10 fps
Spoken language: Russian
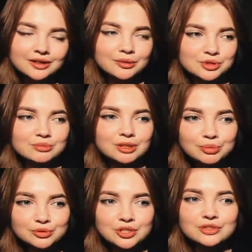В общем, ты
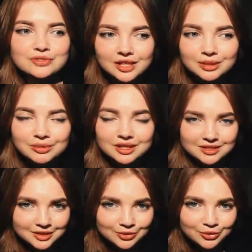получаешь в целом
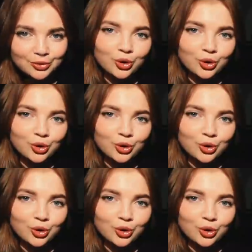картинку